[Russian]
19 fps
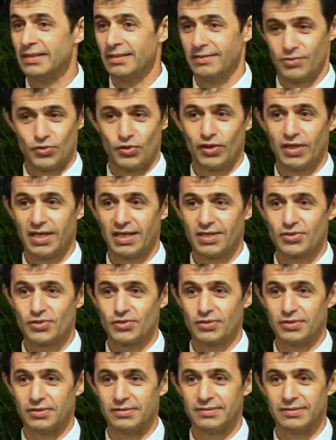Все
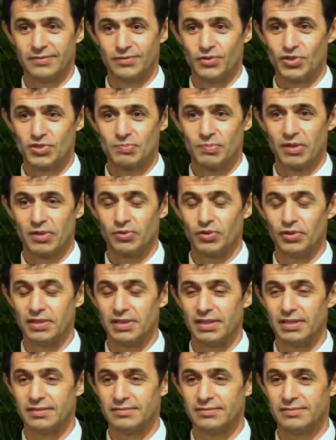хорошо, все
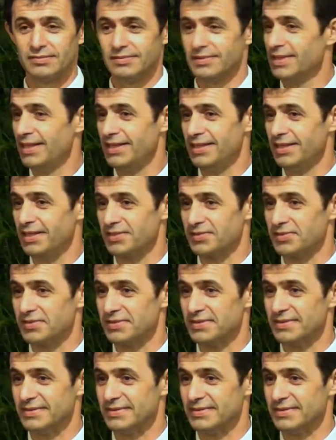спокойно или нет?